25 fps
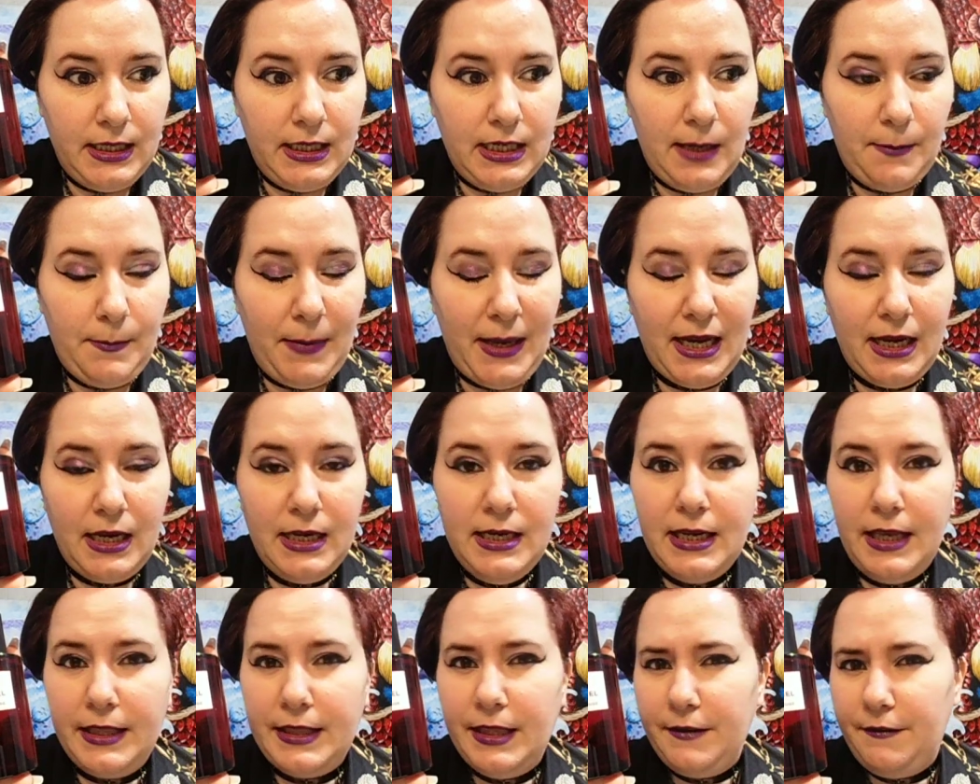en la
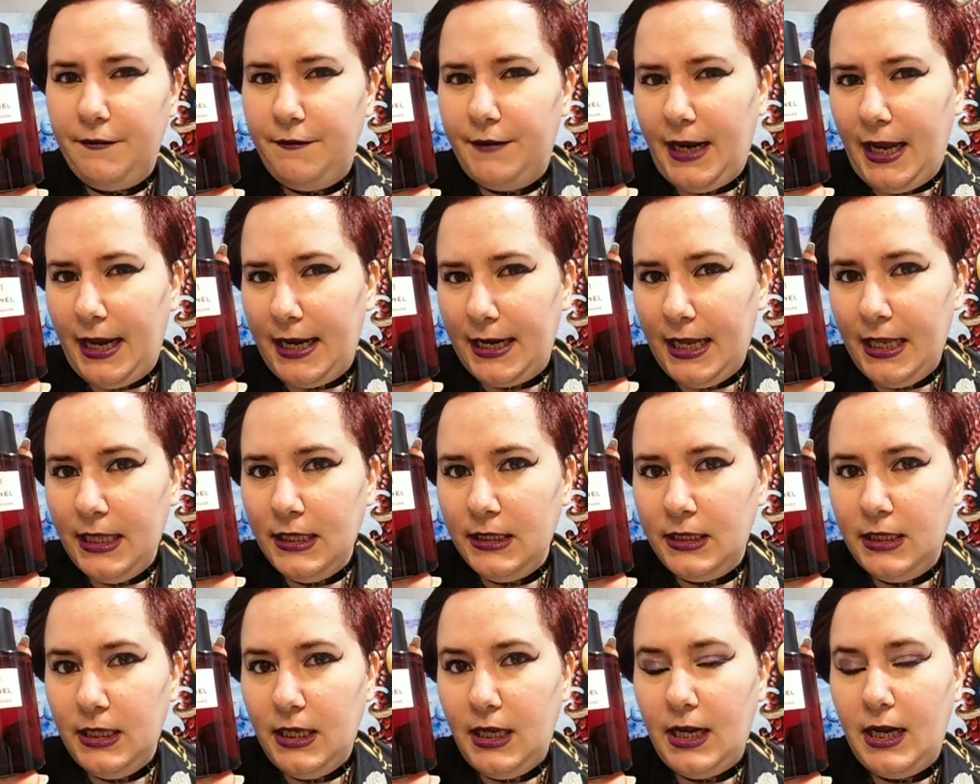página de
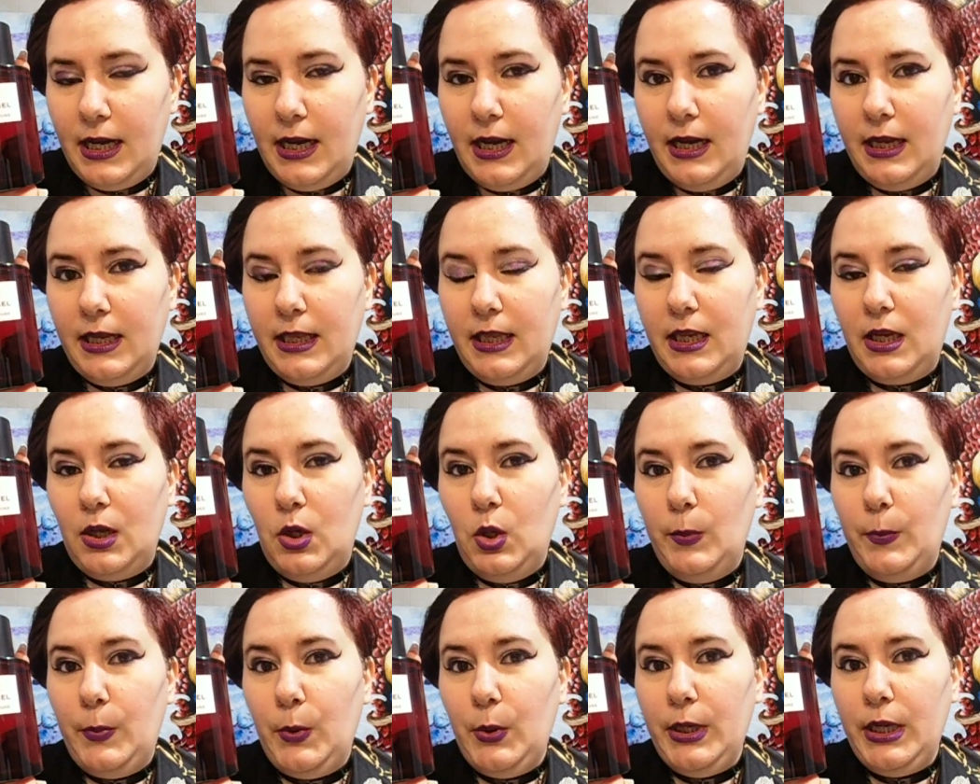Fragrantica y que
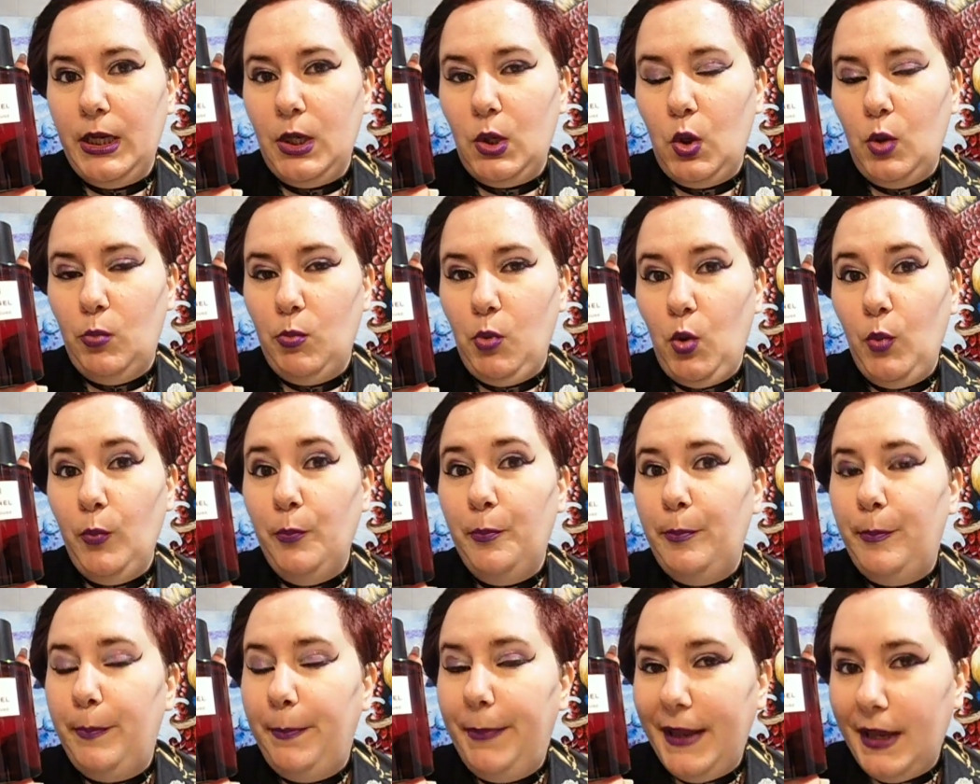lo ponen como
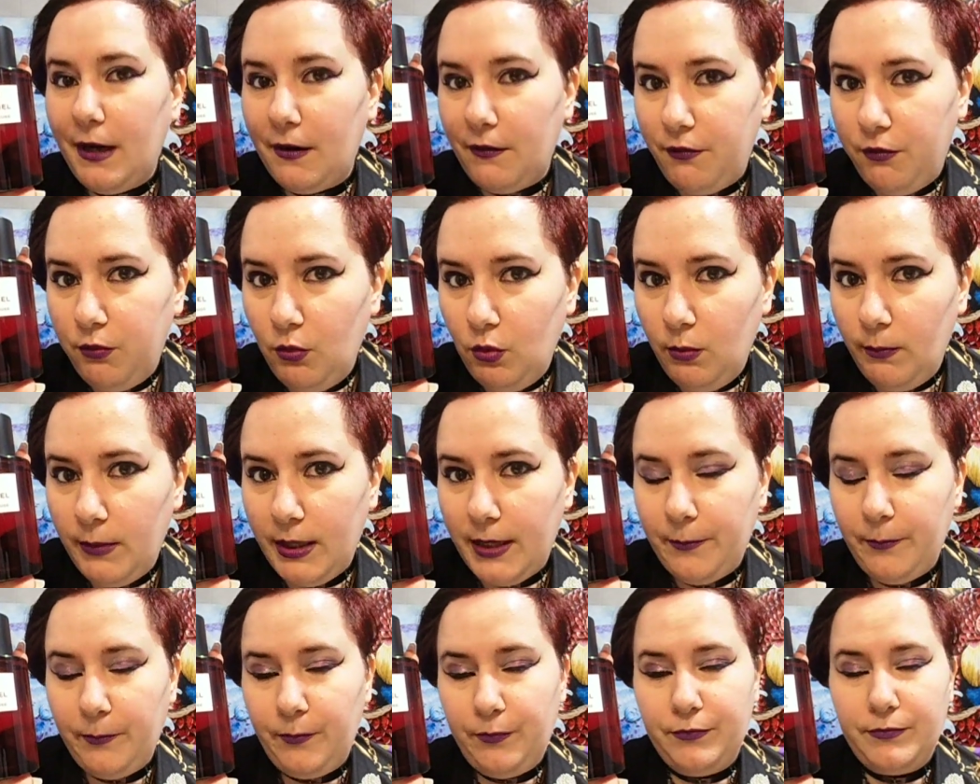un
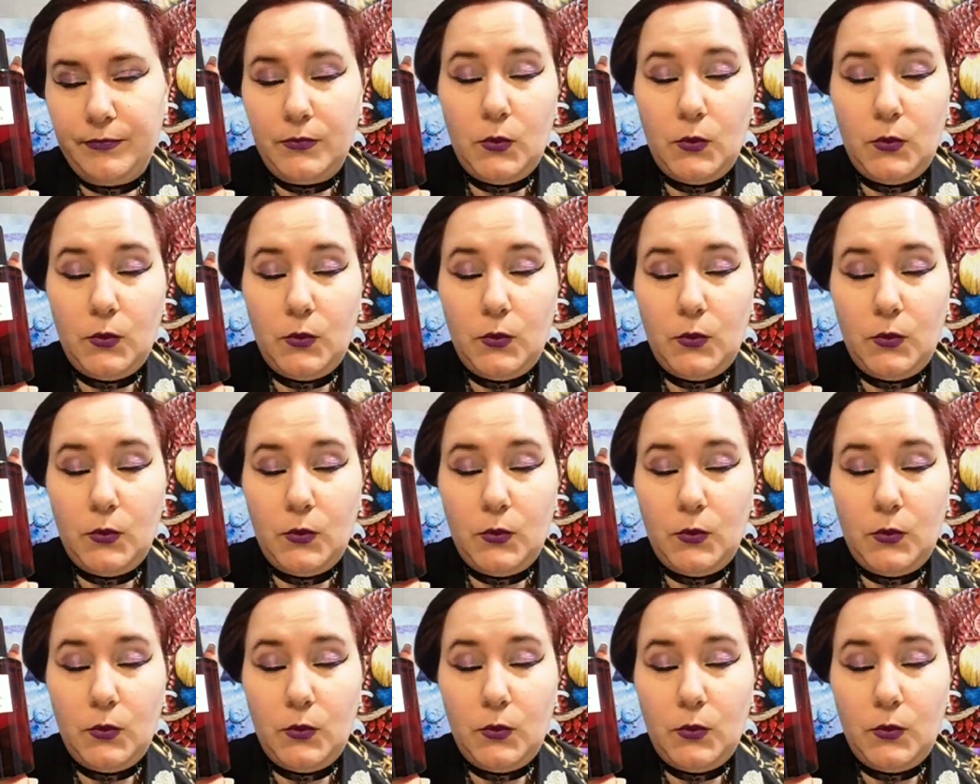perfume,